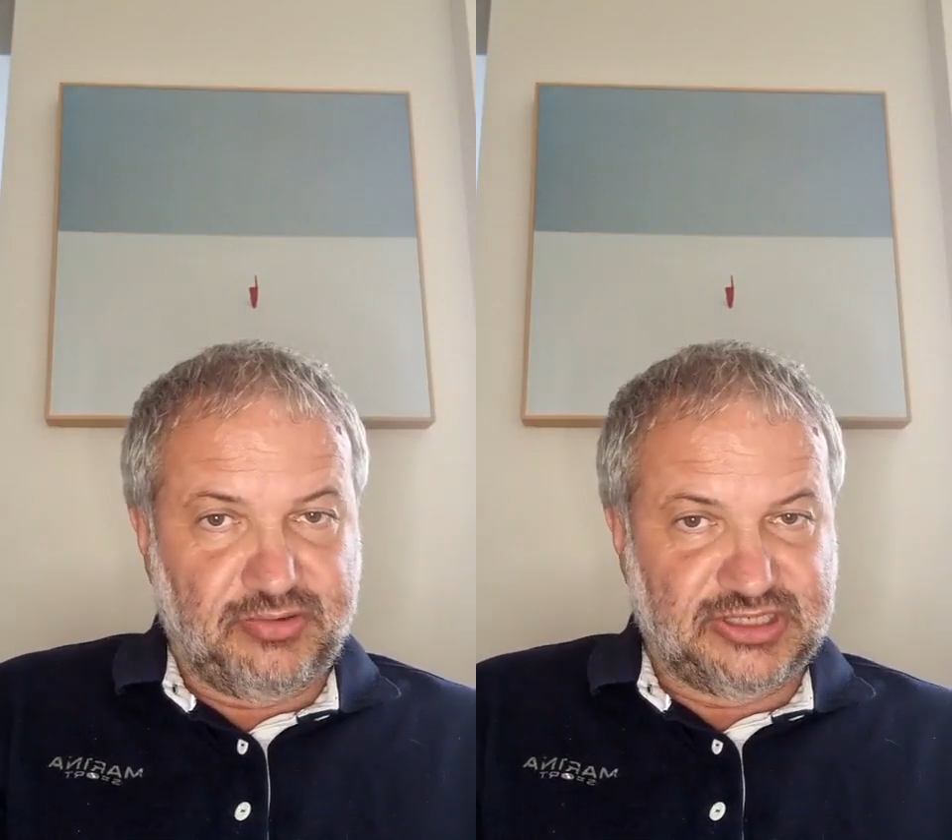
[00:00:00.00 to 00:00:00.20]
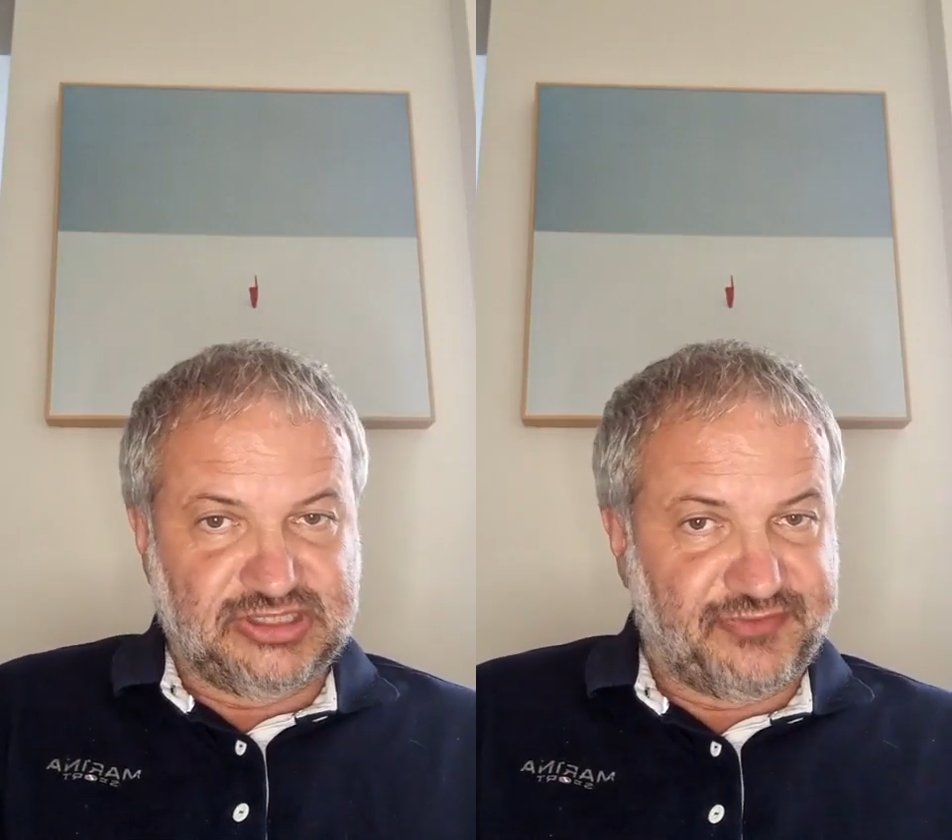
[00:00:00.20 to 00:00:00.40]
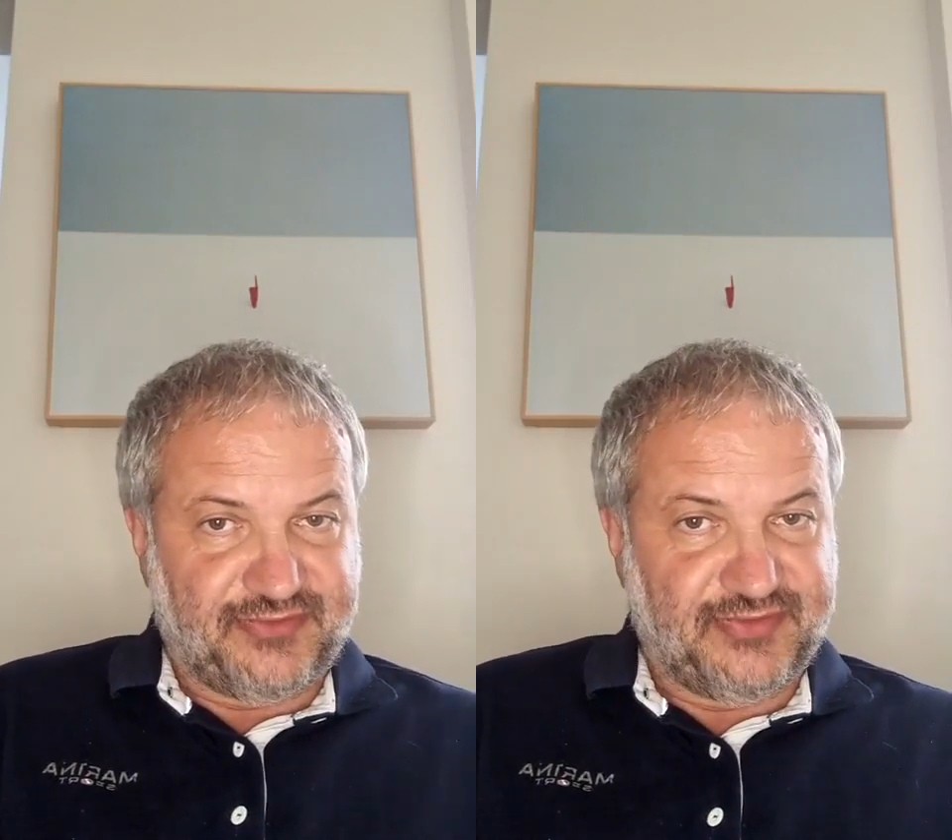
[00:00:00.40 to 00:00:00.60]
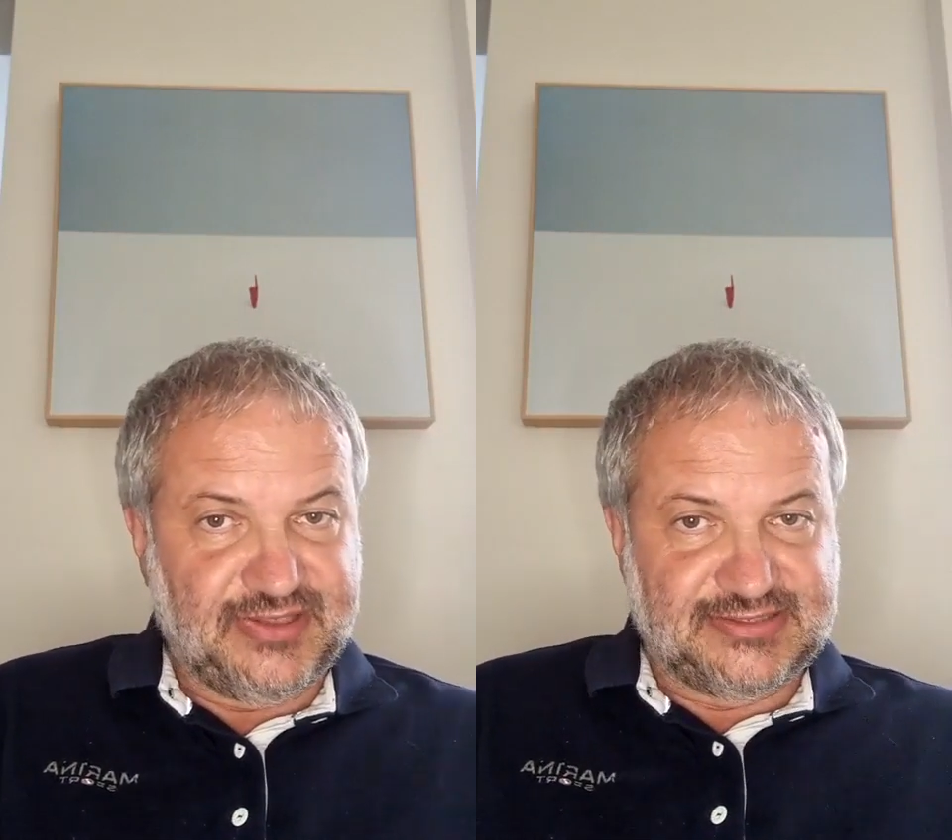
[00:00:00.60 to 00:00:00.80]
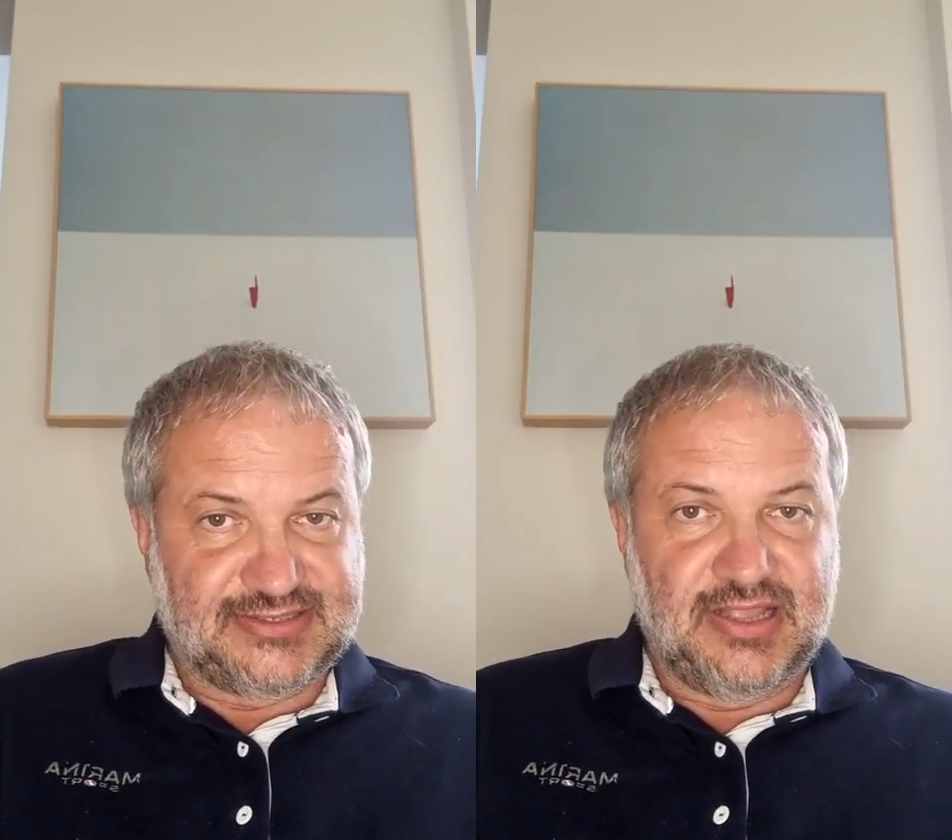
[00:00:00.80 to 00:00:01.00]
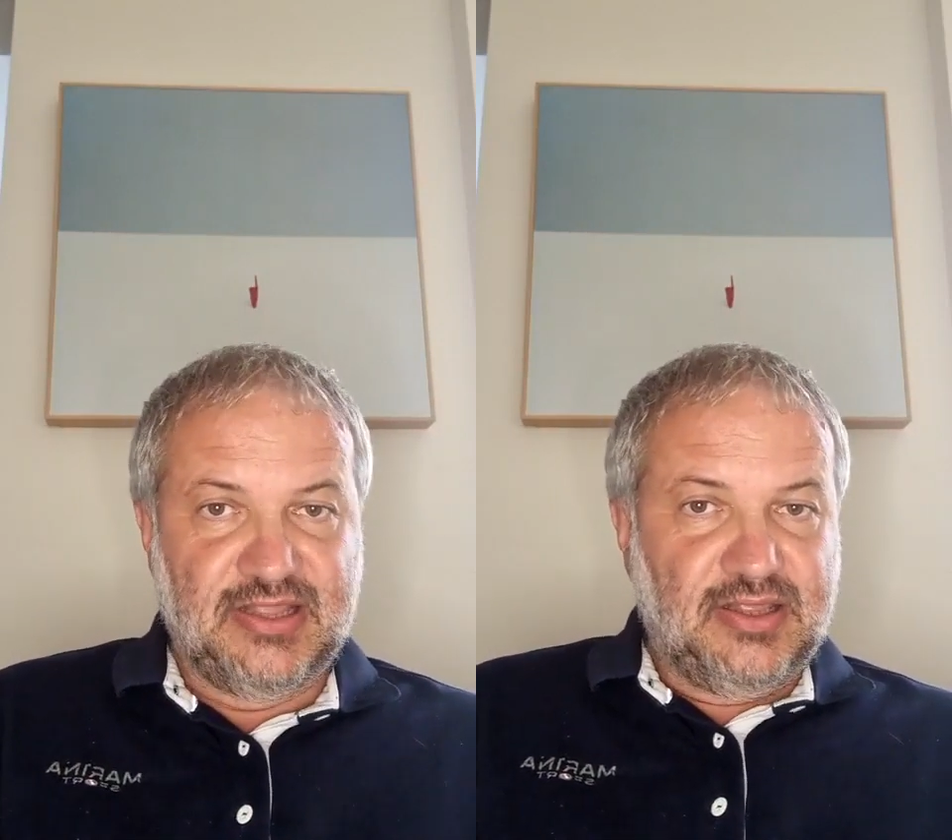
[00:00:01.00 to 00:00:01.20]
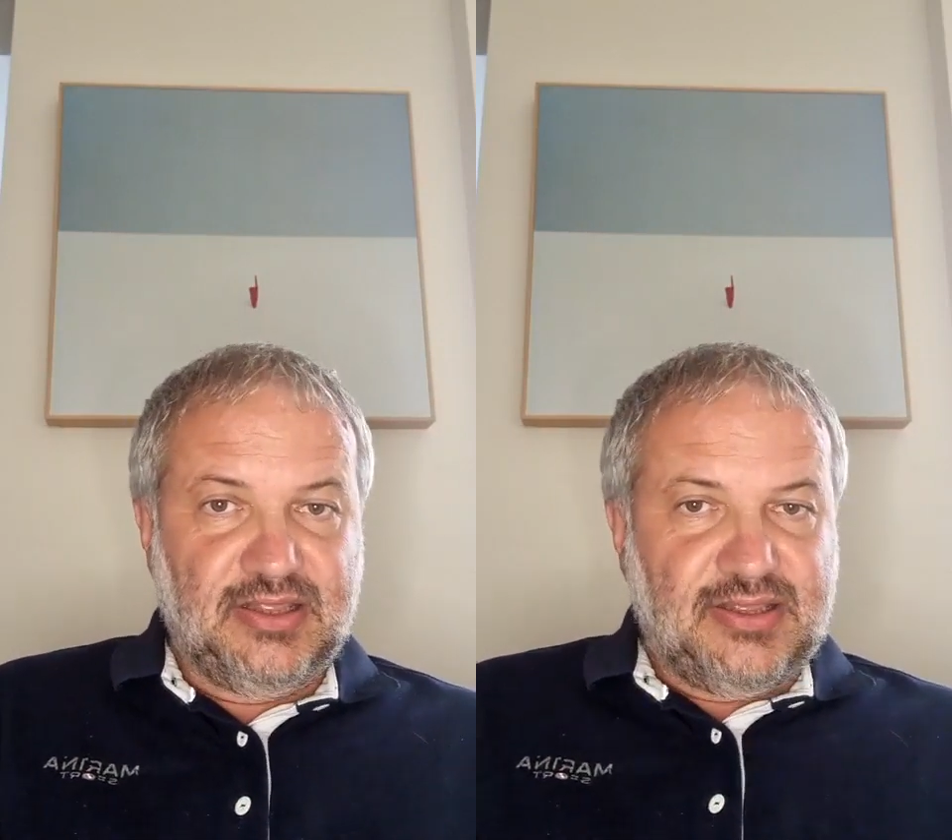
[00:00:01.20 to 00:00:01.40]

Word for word: una cifra fissa,